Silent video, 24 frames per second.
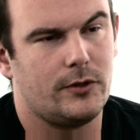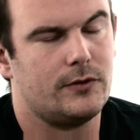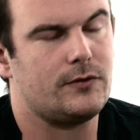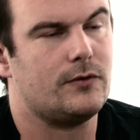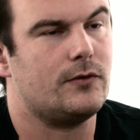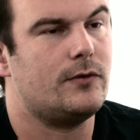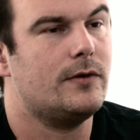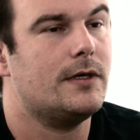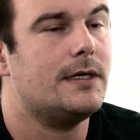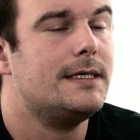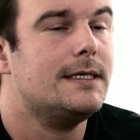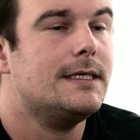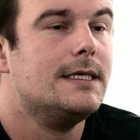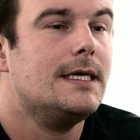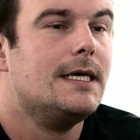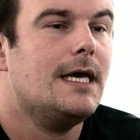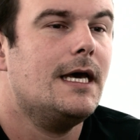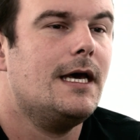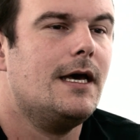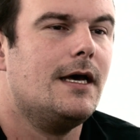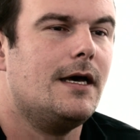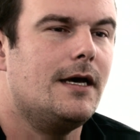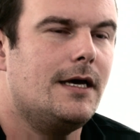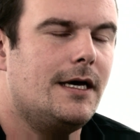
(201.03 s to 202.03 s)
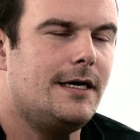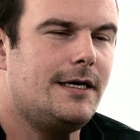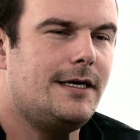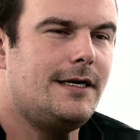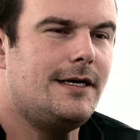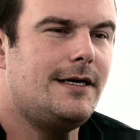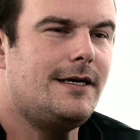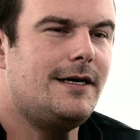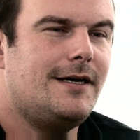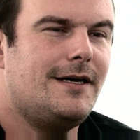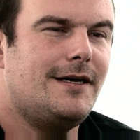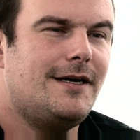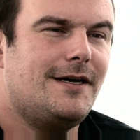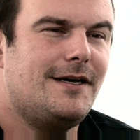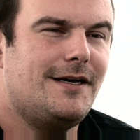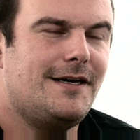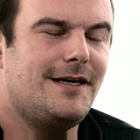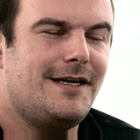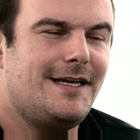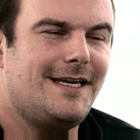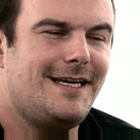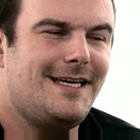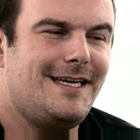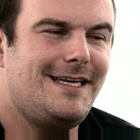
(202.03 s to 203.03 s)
n'importe quoi. Euh,